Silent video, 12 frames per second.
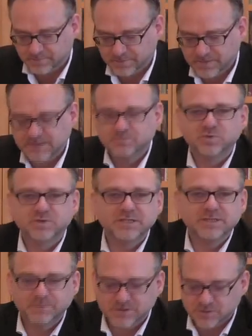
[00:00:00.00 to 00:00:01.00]
Die
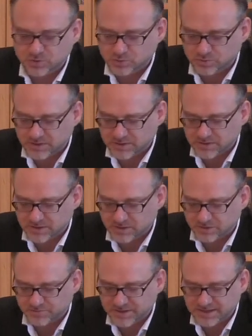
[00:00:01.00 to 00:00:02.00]
Muslime zerstörten
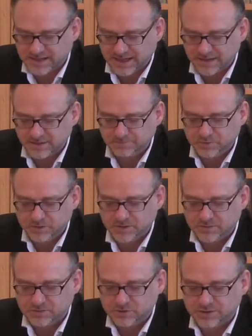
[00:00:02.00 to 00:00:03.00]
daraufhin alle Burgen
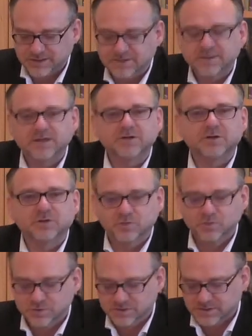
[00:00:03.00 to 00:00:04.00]
und Städte an der
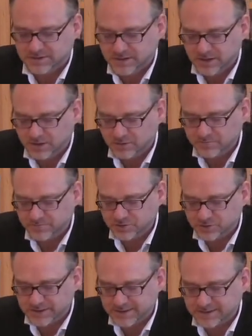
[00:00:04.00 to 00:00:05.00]
Küste und
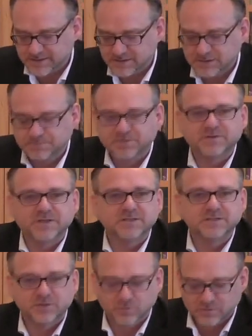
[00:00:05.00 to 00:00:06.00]
verstärkten die
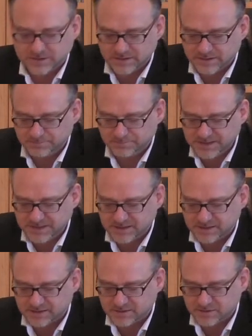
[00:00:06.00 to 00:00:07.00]
Befestigungen im
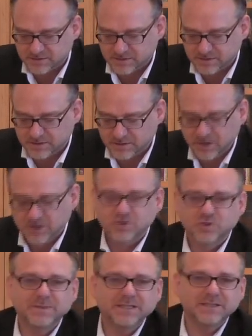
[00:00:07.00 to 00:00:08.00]
Binnenland.
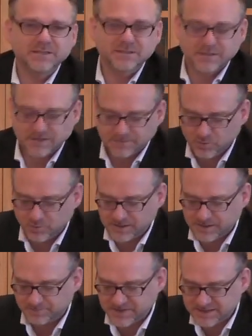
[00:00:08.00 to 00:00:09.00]
Zumindest
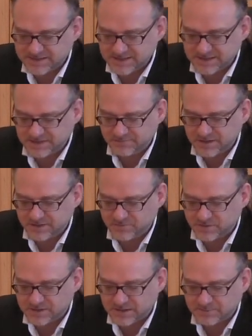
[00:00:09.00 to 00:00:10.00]
über den Seeweg
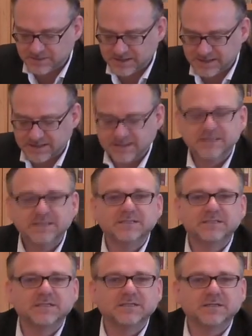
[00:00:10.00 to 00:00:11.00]
wurde damit eine
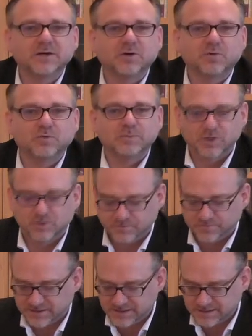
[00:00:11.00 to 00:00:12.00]
christliche Eroberung
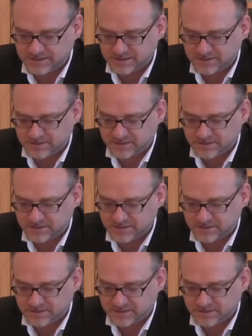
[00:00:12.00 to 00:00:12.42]
verhindert.